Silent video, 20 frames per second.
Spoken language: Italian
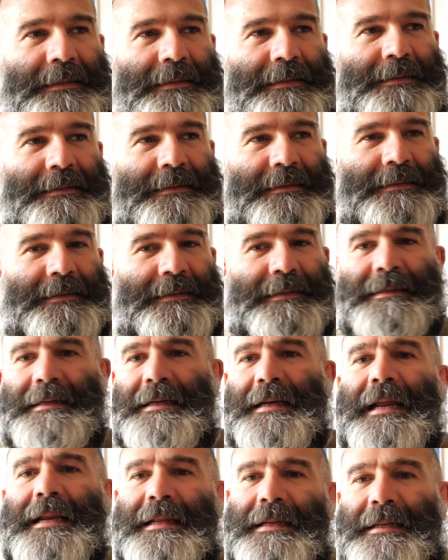eh,
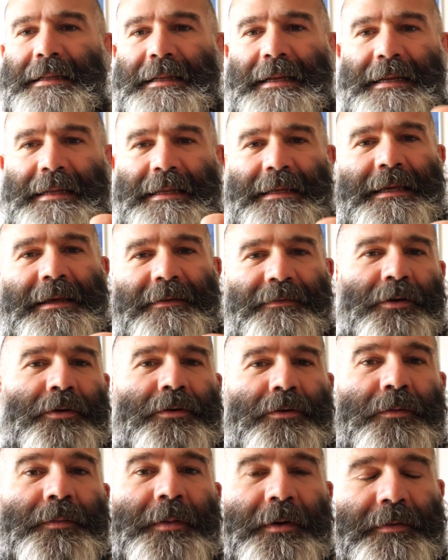creare un archivio
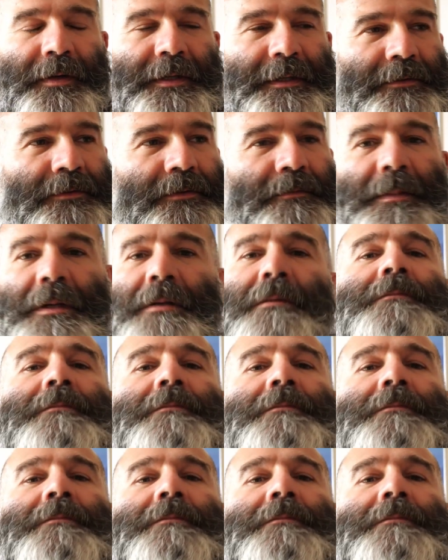come, come